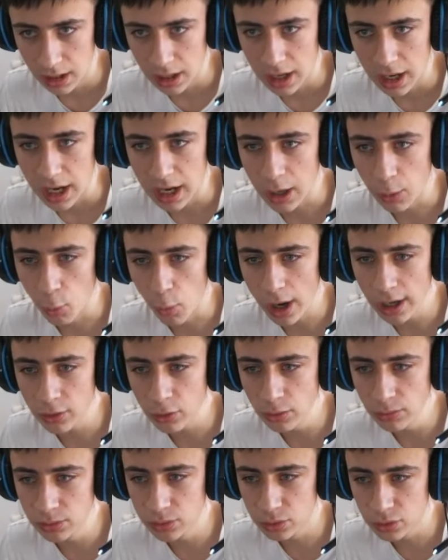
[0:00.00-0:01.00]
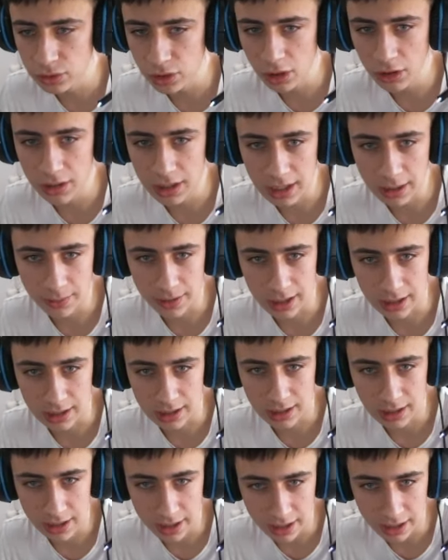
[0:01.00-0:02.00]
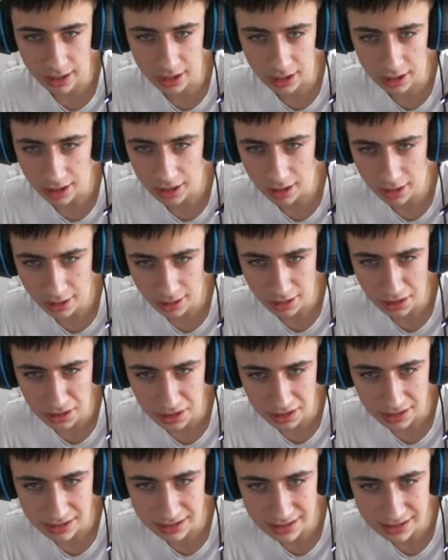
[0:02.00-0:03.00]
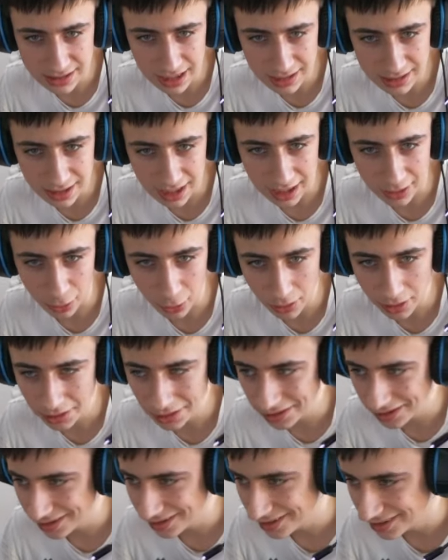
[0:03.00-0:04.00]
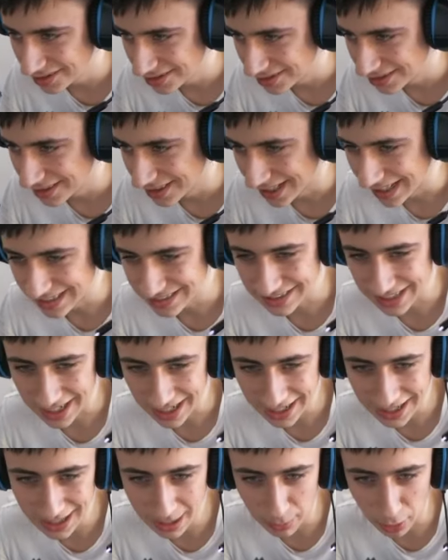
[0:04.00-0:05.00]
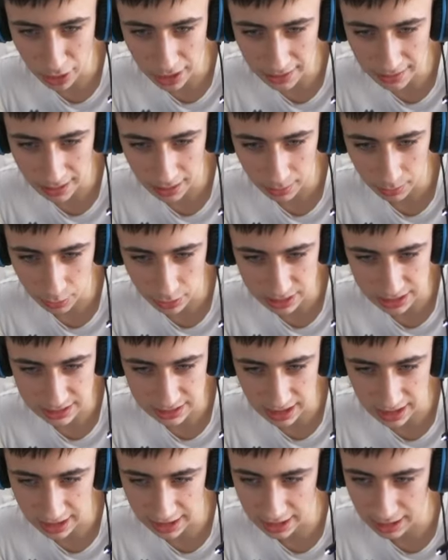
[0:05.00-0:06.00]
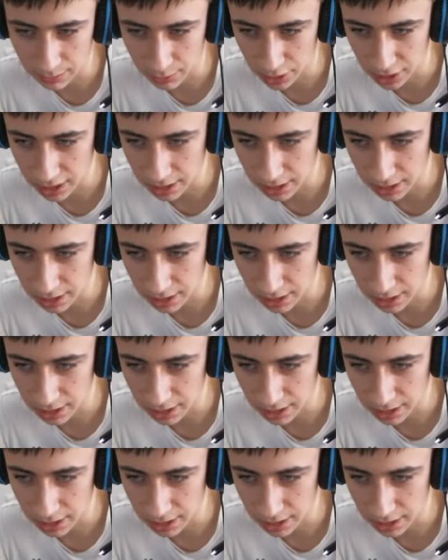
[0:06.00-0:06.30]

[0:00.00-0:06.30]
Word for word: eh, Welcome to troll level Eh... Is that a coin? ¿Estará ahí la moneda? Pues estará ahí la moneda